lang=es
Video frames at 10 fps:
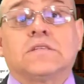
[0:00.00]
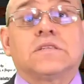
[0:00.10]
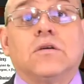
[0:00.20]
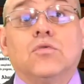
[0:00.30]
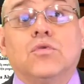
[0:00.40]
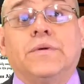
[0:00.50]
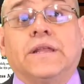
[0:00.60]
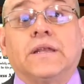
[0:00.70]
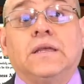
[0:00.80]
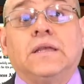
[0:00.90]
es
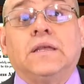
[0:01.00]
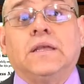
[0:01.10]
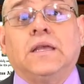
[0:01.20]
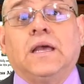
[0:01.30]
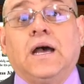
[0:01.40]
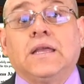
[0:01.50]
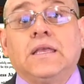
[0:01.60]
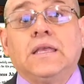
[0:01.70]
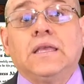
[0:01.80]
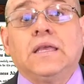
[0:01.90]
Uber.
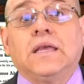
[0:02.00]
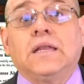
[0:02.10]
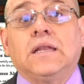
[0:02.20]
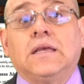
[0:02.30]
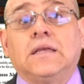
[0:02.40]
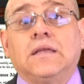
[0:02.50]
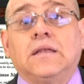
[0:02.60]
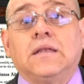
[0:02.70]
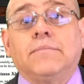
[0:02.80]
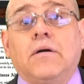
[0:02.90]
Aquí el
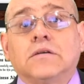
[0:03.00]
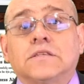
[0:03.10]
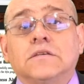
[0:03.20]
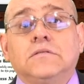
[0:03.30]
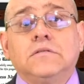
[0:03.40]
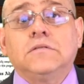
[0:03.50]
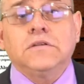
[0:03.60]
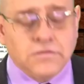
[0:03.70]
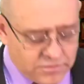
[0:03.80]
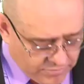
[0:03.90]
box
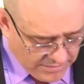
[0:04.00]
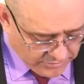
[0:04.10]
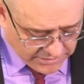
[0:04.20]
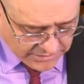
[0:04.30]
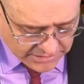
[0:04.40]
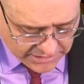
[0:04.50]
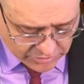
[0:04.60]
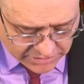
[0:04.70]
1, vamos a decir que